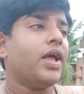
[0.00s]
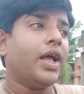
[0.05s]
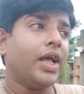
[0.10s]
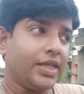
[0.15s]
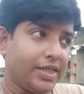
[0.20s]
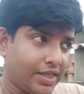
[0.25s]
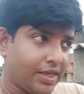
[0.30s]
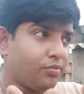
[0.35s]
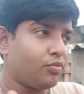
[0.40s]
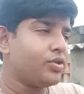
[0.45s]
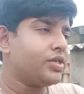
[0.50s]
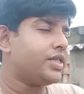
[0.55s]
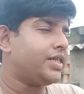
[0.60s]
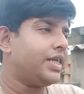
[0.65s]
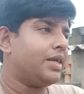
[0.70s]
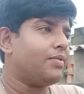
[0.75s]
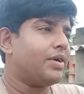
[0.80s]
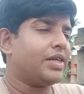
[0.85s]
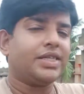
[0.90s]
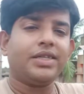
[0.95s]
যেটা
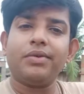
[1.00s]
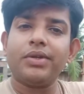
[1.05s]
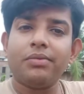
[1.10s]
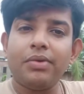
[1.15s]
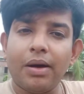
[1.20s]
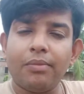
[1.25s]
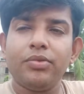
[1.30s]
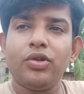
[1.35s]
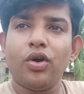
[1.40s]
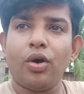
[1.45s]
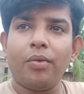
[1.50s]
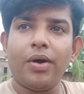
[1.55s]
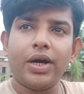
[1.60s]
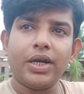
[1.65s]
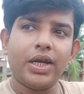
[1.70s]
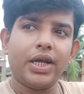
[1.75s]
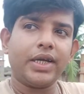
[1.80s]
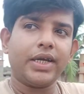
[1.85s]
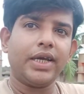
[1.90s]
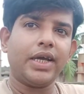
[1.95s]
বলছিলাম আজকে আমাদের ভাবতে অবাক
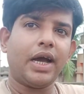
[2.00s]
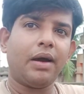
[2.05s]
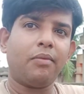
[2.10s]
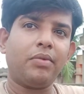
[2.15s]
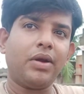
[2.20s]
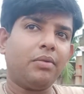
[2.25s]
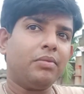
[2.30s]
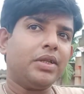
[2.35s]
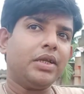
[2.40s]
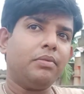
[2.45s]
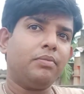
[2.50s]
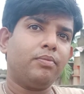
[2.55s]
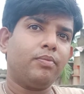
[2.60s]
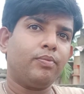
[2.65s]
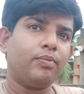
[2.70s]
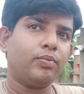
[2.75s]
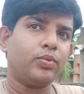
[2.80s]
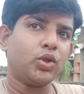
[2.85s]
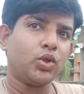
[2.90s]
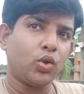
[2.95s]
লাগে আমরা আমাদের
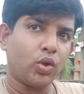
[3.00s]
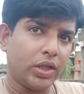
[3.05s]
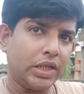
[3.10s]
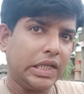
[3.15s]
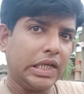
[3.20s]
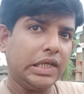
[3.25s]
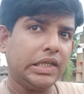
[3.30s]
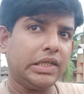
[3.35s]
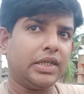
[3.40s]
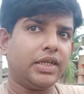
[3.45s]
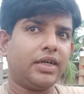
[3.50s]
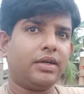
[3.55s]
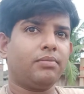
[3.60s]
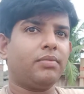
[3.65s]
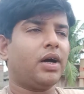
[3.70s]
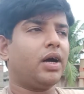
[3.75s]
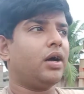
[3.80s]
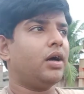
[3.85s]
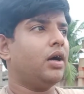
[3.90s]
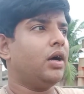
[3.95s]
সন্তানদের
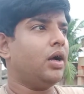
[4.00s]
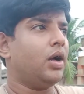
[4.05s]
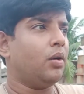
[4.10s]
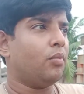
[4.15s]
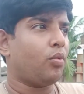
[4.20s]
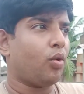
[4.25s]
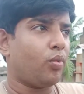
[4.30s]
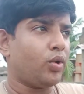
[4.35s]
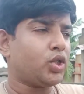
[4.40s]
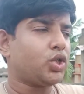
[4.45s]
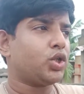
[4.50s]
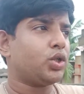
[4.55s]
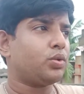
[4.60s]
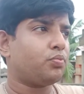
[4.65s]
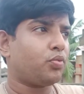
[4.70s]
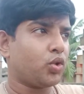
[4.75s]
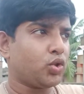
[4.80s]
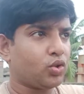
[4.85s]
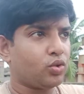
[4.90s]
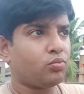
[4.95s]
বা ভবিষ্যৎ
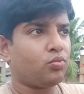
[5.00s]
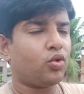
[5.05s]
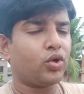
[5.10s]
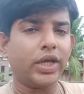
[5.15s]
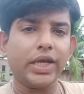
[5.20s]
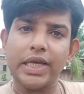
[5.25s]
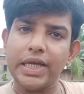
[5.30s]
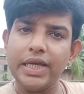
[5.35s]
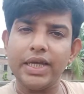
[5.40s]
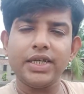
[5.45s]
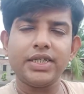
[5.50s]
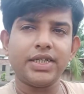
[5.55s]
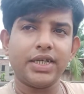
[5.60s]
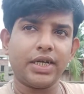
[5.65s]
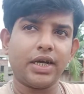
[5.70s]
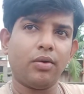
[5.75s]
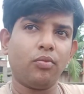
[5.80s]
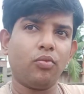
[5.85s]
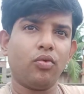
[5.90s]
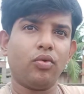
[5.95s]
প্রজন্মকে কি
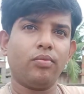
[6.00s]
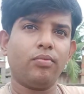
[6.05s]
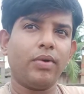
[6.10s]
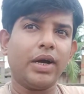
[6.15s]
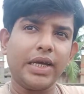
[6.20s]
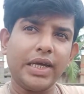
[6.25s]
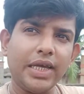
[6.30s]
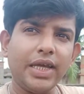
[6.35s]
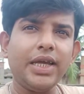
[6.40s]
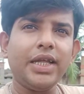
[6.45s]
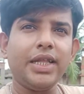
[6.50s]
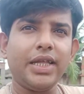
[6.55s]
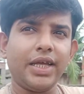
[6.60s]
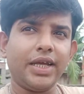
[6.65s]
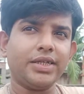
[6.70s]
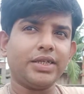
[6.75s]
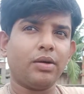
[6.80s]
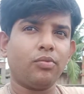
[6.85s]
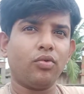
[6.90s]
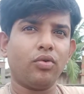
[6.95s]
শেখাবো বা কি দিয়ে
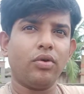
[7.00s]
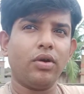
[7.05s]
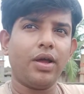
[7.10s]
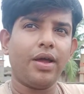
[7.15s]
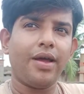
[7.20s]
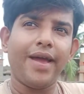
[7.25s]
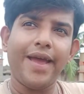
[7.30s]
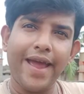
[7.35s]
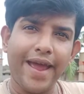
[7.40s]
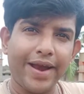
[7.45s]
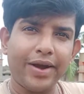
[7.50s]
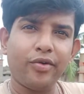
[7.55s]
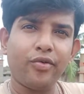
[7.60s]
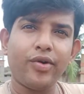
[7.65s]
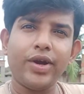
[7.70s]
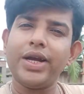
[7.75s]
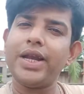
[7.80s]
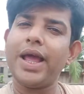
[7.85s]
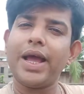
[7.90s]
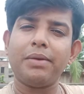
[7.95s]
যাব
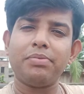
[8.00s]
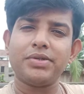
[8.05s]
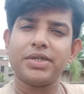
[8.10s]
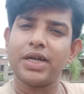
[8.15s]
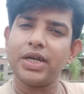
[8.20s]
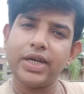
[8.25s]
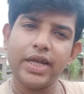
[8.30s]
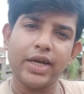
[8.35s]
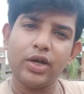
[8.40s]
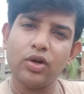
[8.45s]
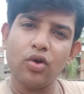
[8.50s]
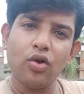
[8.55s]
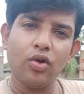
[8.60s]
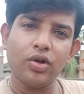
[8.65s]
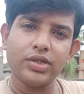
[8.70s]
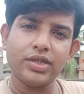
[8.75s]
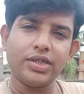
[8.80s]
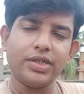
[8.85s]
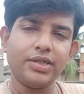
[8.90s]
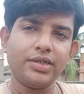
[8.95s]
অ্যান্ড্রয়েড অ্যাপস আর
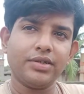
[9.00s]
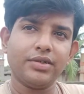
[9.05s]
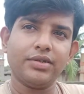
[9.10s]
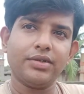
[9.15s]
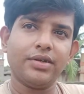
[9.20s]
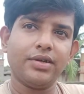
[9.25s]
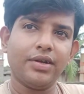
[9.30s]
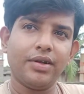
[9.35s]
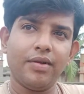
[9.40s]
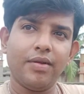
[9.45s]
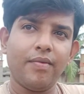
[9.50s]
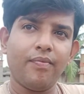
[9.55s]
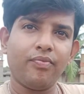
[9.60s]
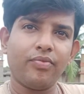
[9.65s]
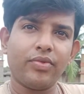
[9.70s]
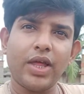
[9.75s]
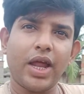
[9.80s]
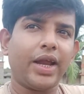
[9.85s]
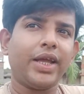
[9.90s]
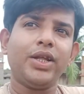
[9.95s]
টেকনোলজি
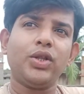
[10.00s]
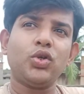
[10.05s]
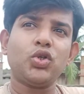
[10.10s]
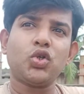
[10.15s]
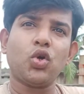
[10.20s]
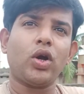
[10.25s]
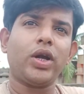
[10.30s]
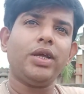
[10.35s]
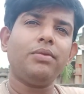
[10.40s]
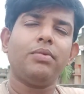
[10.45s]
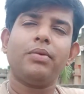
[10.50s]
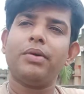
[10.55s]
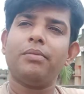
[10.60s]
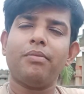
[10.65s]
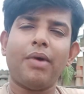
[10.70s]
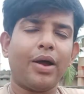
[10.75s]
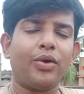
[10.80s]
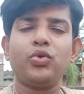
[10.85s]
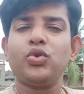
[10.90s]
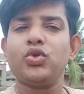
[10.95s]
তারা কিন্তু সঠিকভাবে
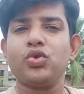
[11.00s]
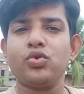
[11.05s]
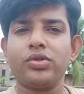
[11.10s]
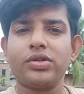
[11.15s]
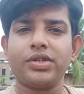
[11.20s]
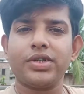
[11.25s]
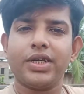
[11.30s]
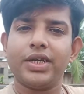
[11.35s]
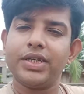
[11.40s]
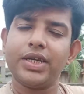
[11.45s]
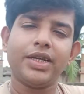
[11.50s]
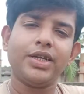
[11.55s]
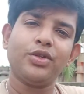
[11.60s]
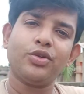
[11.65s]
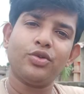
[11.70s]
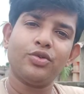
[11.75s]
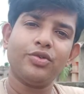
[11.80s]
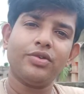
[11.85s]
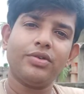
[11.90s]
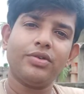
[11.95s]
মানুষ হচ্ছে না জানেন তো